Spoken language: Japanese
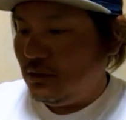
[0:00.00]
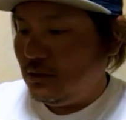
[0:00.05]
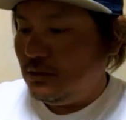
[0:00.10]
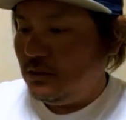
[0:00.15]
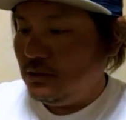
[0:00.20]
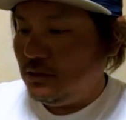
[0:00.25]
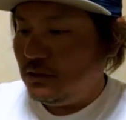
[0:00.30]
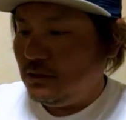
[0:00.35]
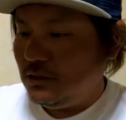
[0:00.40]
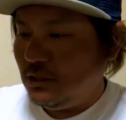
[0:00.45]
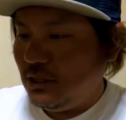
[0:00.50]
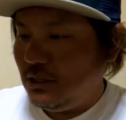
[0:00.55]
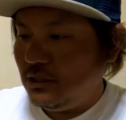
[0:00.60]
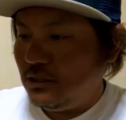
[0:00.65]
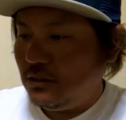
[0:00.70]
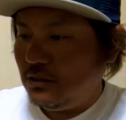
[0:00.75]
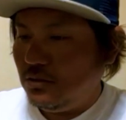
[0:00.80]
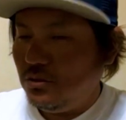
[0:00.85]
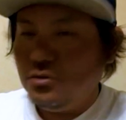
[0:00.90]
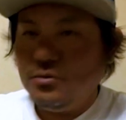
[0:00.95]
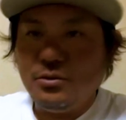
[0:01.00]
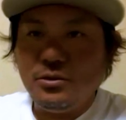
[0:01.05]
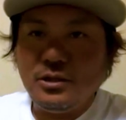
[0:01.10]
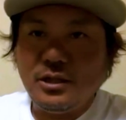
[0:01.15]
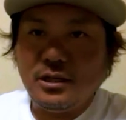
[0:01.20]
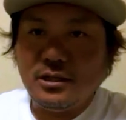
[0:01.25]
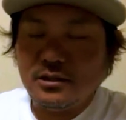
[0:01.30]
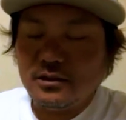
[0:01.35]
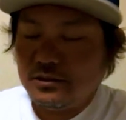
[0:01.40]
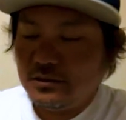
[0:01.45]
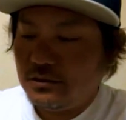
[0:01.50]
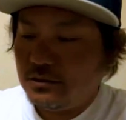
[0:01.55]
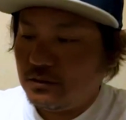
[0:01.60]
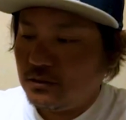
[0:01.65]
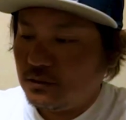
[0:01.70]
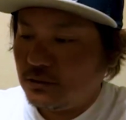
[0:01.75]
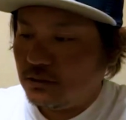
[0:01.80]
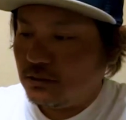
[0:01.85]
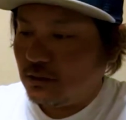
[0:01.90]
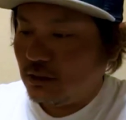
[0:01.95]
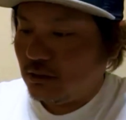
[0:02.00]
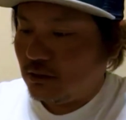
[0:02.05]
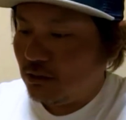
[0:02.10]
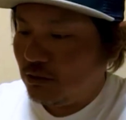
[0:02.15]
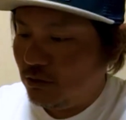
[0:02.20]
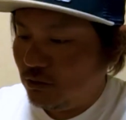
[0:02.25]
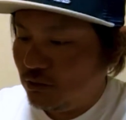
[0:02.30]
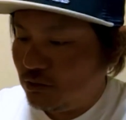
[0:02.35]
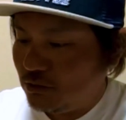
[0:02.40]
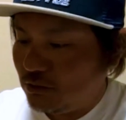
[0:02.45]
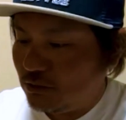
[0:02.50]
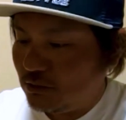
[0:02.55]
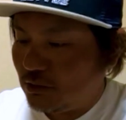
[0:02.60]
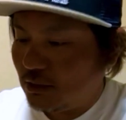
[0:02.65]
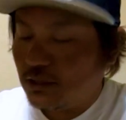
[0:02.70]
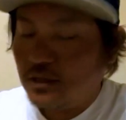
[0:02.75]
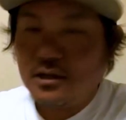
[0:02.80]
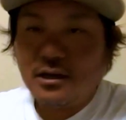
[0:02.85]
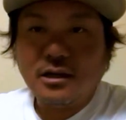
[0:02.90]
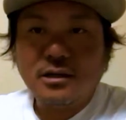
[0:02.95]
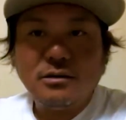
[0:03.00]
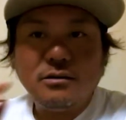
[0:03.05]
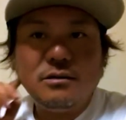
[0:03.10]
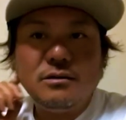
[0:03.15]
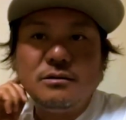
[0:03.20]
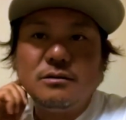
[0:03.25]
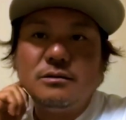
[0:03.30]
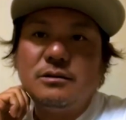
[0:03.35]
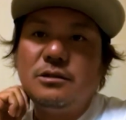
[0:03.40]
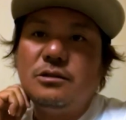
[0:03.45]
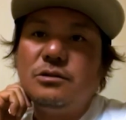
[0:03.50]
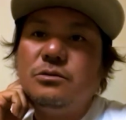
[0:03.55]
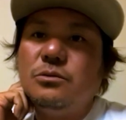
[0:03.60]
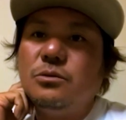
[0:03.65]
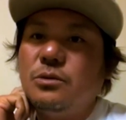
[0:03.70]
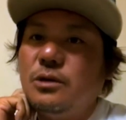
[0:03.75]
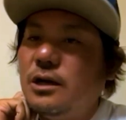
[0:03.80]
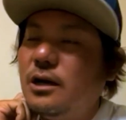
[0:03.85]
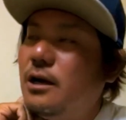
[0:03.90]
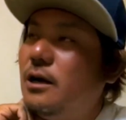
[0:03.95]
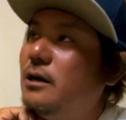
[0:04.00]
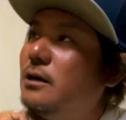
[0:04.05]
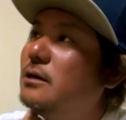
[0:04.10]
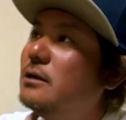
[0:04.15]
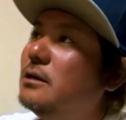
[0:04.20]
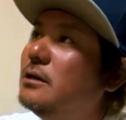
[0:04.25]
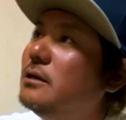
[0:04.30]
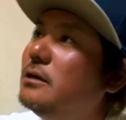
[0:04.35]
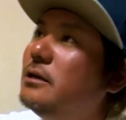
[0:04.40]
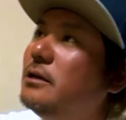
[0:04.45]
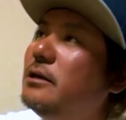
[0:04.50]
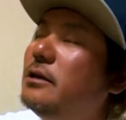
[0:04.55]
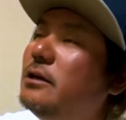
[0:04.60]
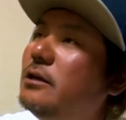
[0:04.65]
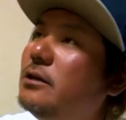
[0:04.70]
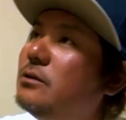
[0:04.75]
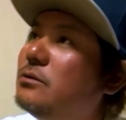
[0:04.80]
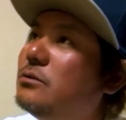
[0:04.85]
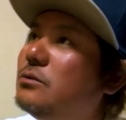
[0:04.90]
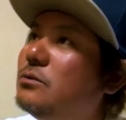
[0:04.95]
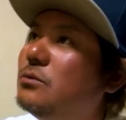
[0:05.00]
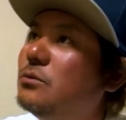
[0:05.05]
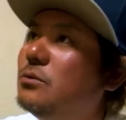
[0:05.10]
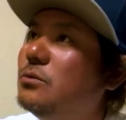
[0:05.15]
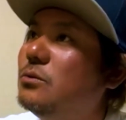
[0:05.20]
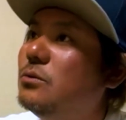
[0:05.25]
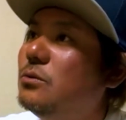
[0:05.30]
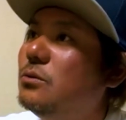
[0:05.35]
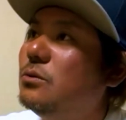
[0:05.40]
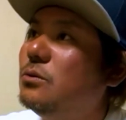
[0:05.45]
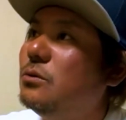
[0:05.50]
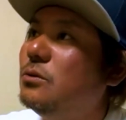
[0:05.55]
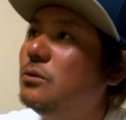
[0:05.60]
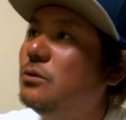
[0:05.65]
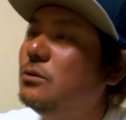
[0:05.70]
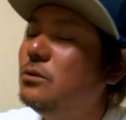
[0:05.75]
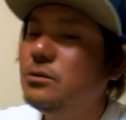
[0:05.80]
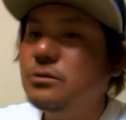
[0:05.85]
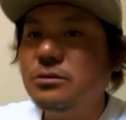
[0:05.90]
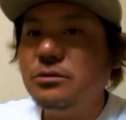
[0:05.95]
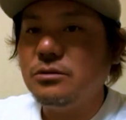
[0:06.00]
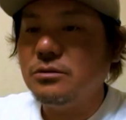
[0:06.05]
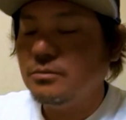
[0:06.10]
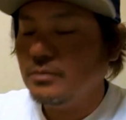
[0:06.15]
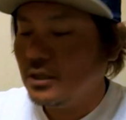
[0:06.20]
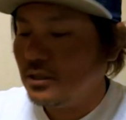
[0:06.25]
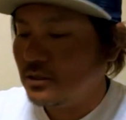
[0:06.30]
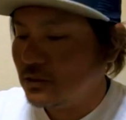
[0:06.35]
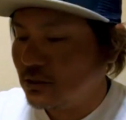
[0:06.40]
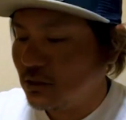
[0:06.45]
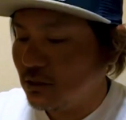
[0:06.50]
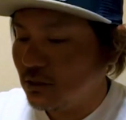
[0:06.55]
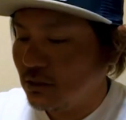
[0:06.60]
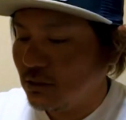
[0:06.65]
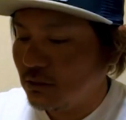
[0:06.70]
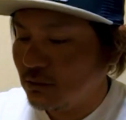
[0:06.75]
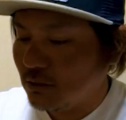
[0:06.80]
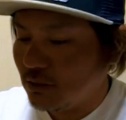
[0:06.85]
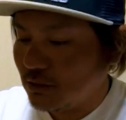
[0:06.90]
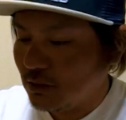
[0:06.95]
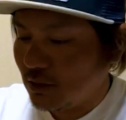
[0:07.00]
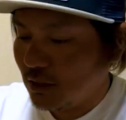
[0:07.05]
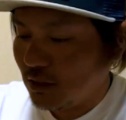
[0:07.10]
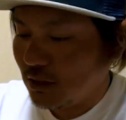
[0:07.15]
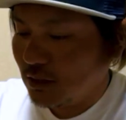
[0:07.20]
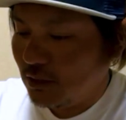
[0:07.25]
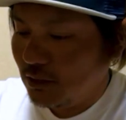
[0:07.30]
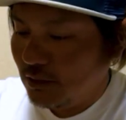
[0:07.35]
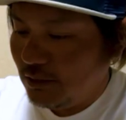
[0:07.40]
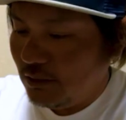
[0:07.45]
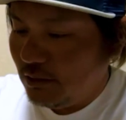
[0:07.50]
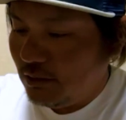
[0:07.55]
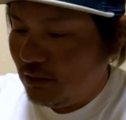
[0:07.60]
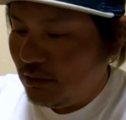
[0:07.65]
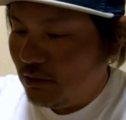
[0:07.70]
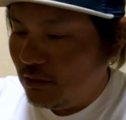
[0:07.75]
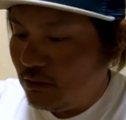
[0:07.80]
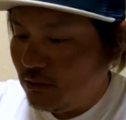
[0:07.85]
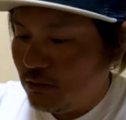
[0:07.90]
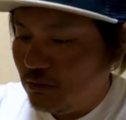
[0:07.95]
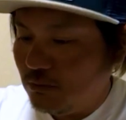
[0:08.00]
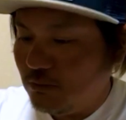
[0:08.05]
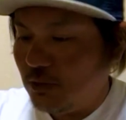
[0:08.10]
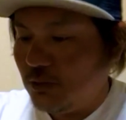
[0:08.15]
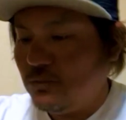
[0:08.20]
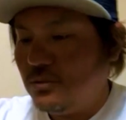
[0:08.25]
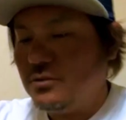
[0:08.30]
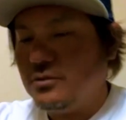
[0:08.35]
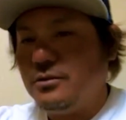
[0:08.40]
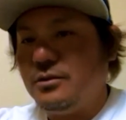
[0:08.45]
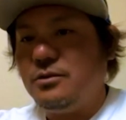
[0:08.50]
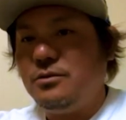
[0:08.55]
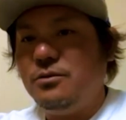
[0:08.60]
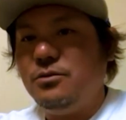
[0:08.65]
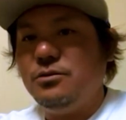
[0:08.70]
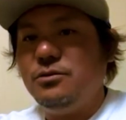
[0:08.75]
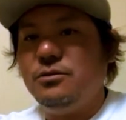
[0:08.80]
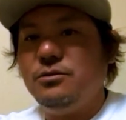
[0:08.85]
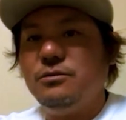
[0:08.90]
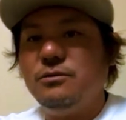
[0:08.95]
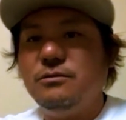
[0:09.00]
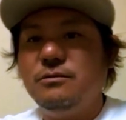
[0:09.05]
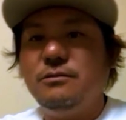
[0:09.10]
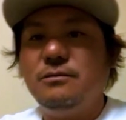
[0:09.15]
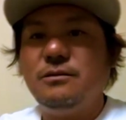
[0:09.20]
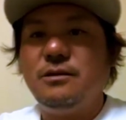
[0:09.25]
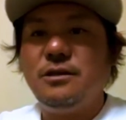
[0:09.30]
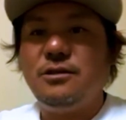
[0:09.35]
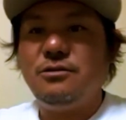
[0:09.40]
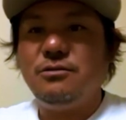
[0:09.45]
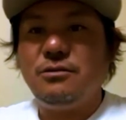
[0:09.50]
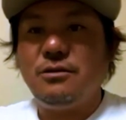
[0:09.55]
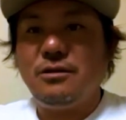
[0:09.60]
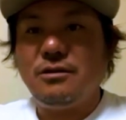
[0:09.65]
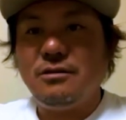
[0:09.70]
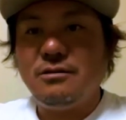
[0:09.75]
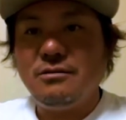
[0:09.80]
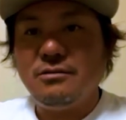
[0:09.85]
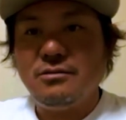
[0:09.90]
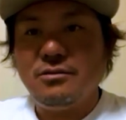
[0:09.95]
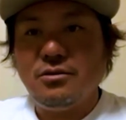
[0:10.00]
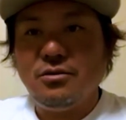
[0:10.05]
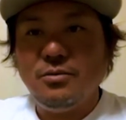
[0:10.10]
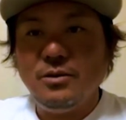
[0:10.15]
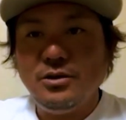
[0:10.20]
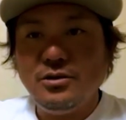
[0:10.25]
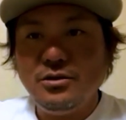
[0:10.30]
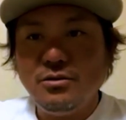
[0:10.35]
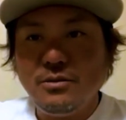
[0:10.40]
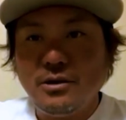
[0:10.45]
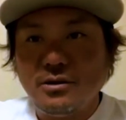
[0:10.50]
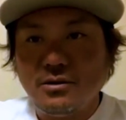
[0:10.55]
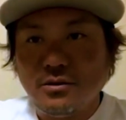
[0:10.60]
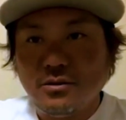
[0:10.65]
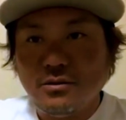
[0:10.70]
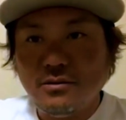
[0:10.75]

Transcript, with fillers: 実際今日もね釣った今日釣ったからっていうのがえー、っと、よく、まあ、使ってるのがね、まあ、僕もこういう、なんていうのか、お弁当箱、